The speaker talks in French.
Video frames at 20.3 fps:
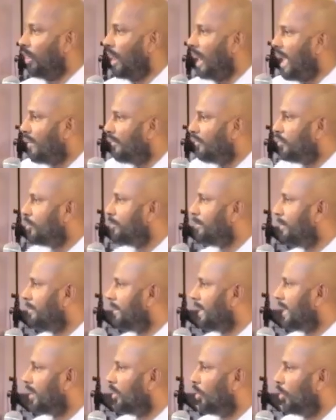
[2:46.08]
fait On
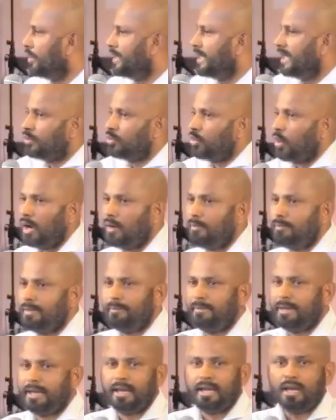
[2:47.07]
lave le bébé, on
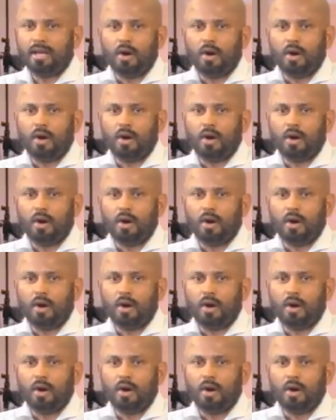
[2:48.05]
nettoie